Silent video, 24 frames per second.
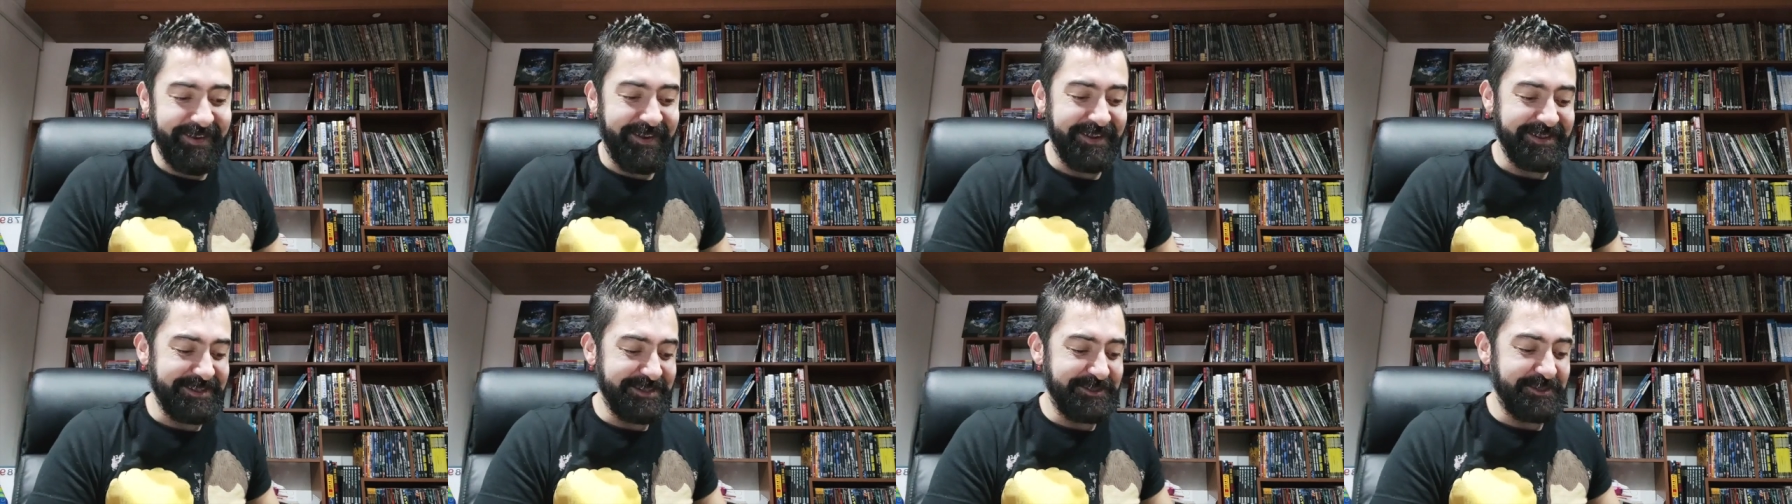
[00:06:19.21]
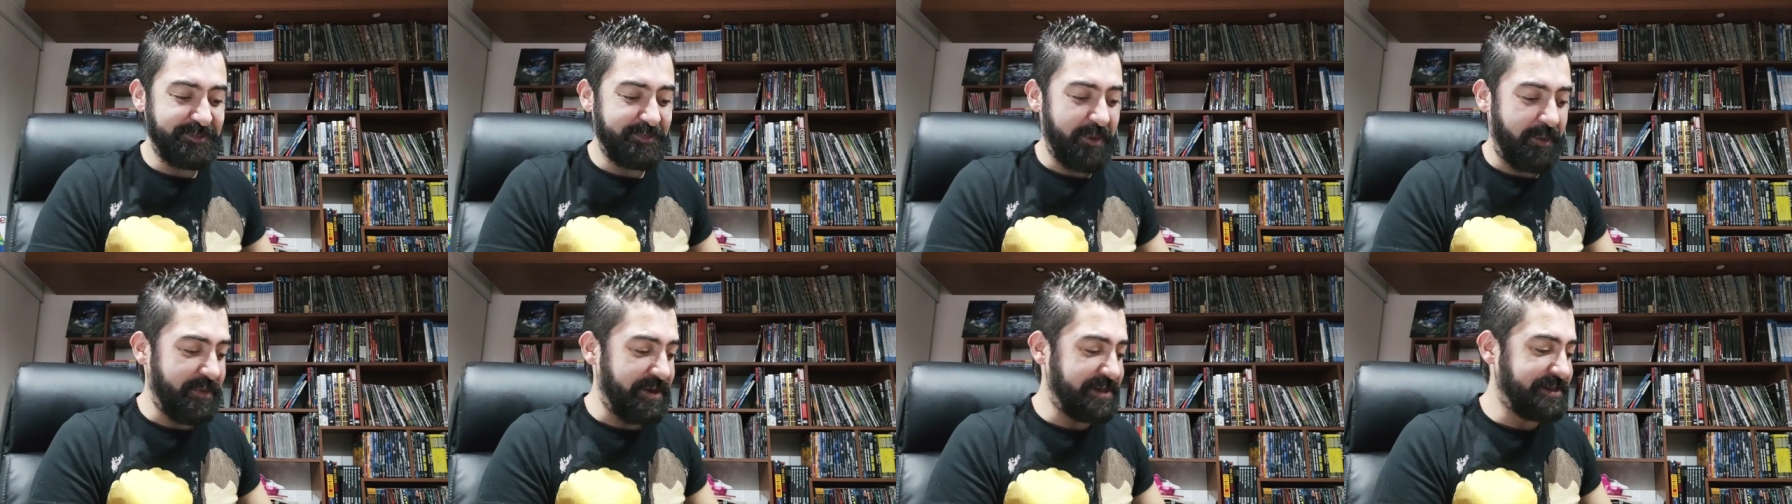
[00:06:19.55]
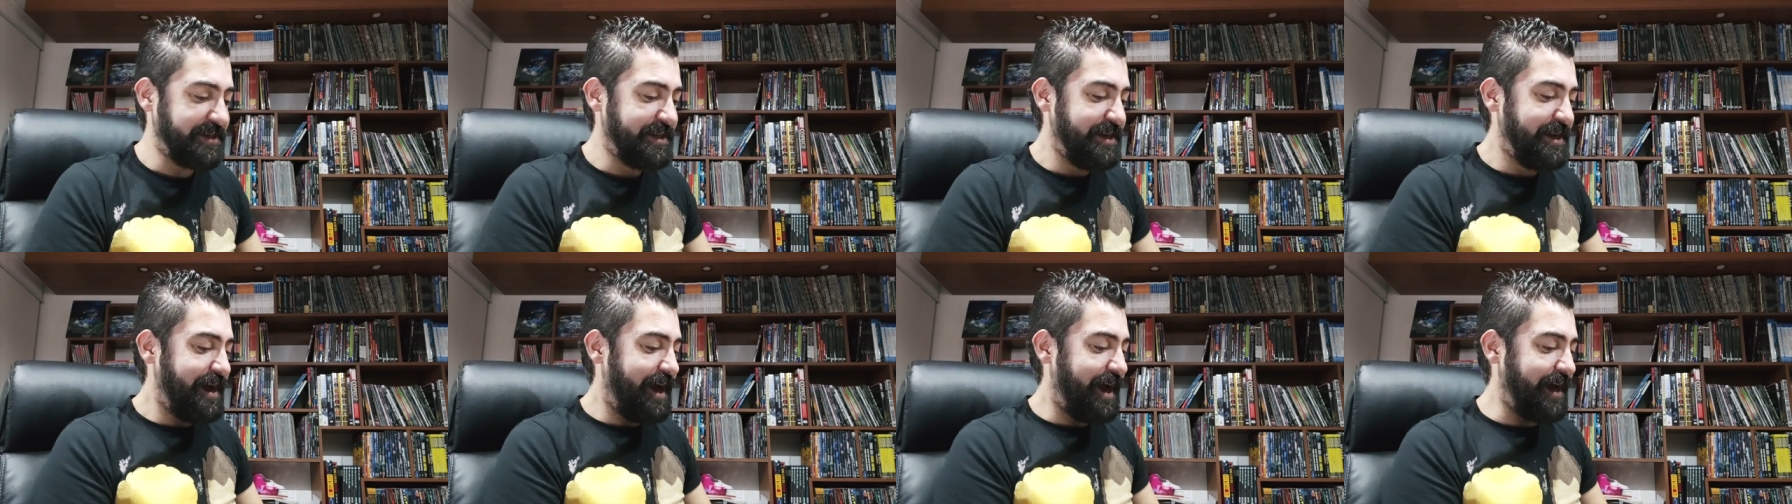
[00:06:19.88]
que venden sus papás
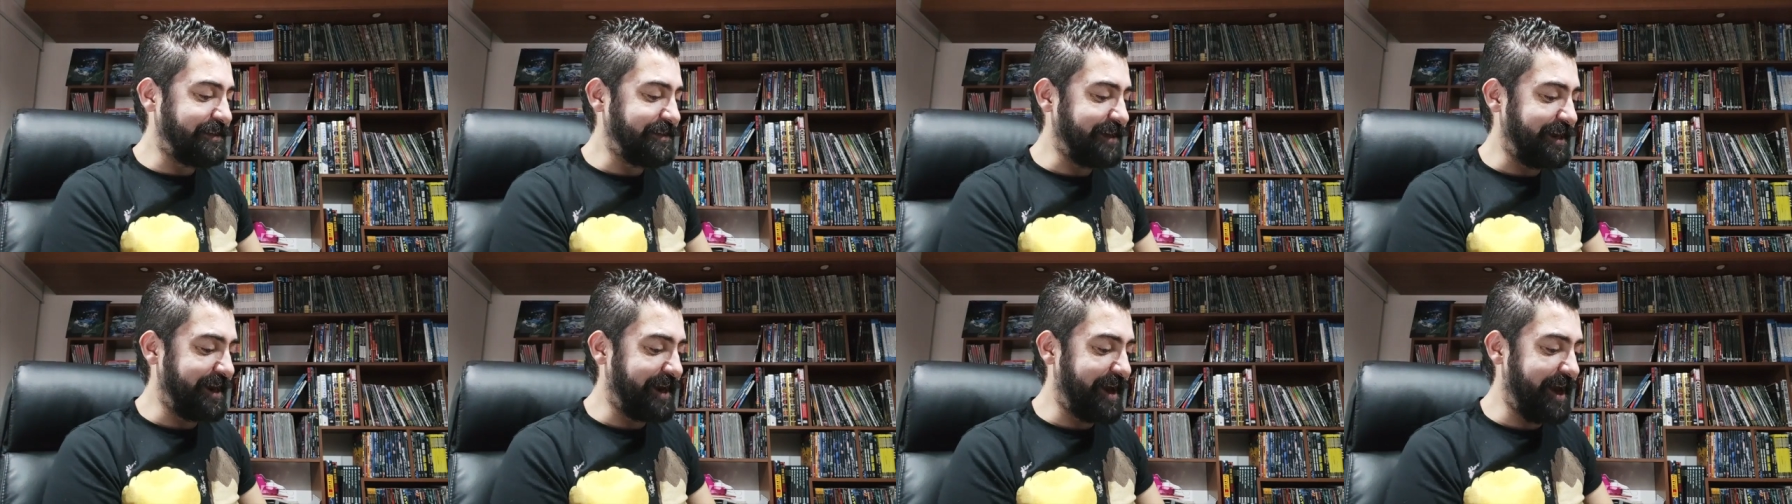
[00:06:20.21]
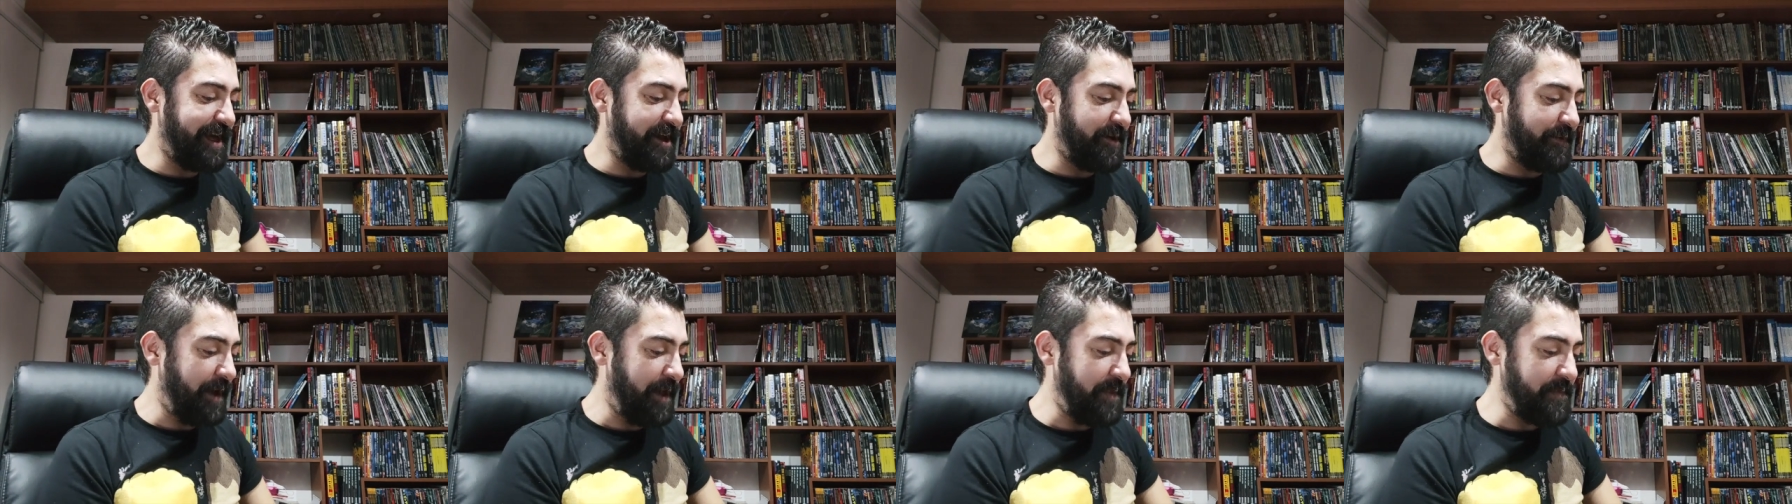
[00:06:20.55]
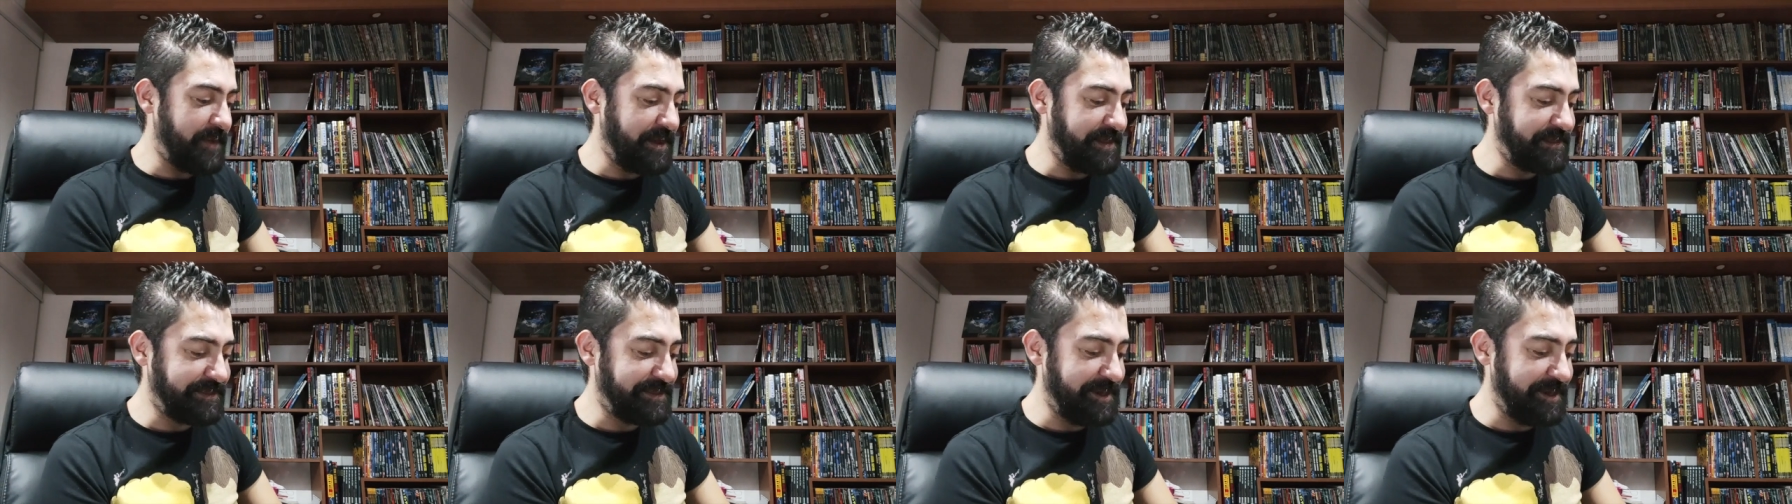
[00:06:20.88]
acerca de Batman,